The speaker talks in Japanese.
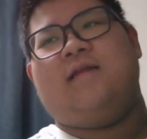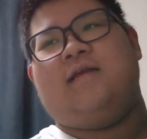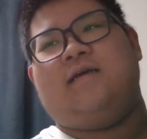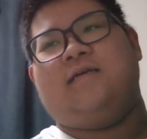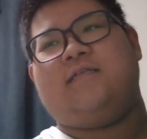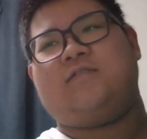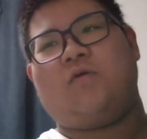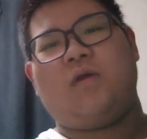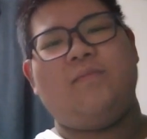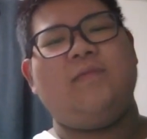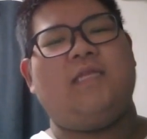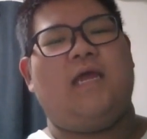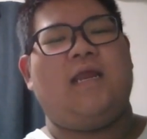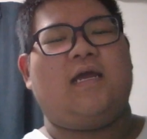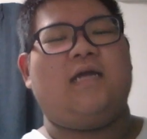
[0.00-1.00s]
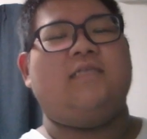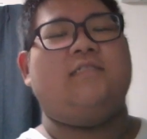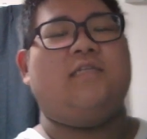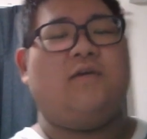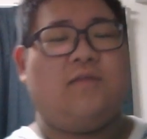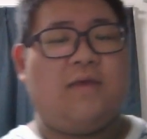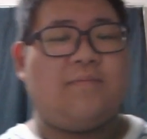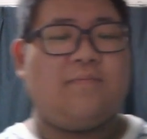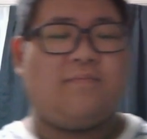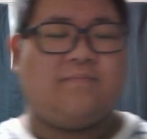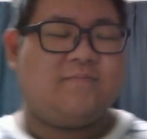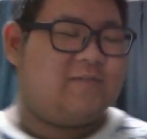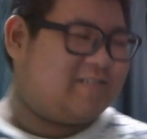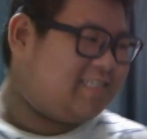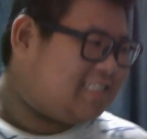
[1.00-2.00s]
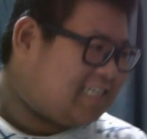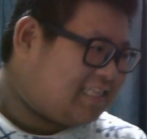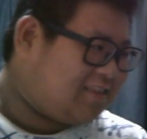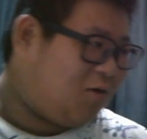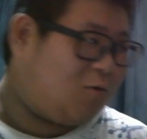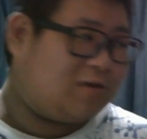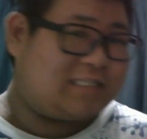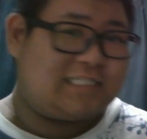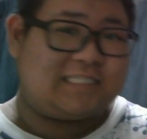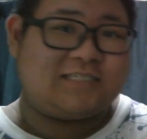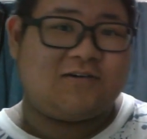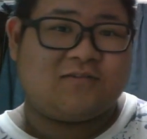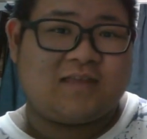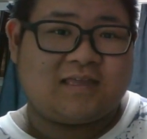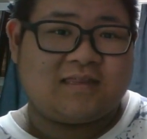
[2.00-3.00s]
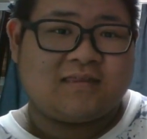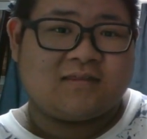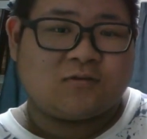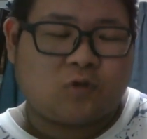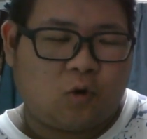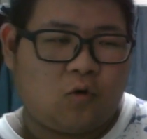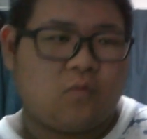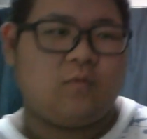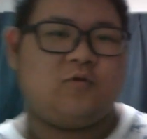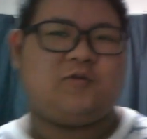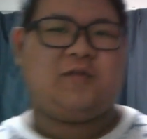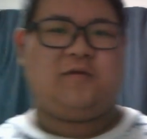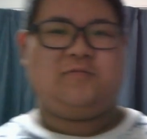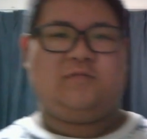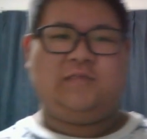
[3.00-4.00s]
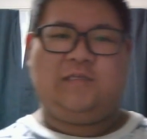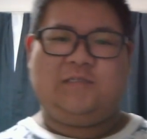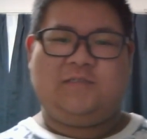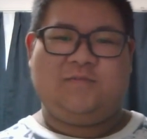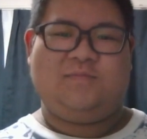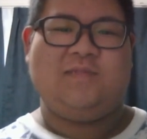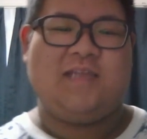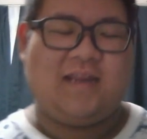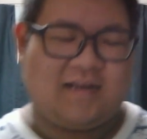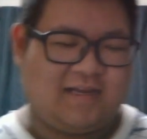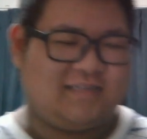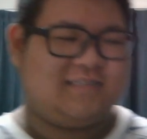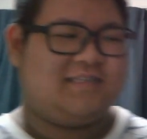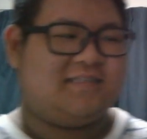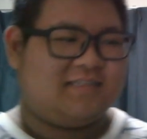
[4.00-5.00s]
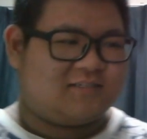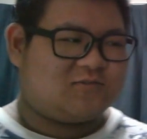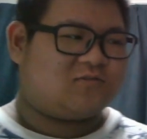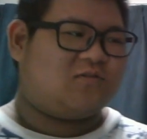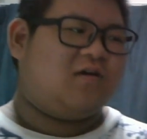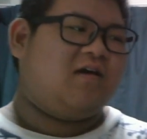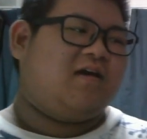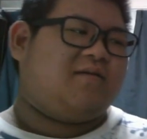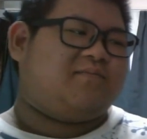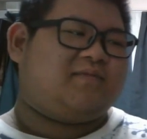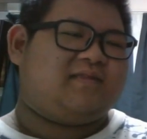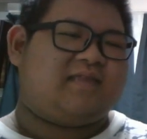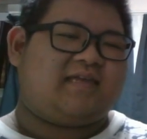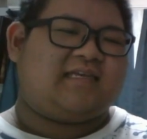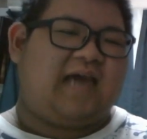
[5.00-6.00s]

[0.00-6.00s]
いや、それみたいな感じだよね。麦茶って美味しいよねと思ってるんです。みたいな感じでね。ちょっとみんなに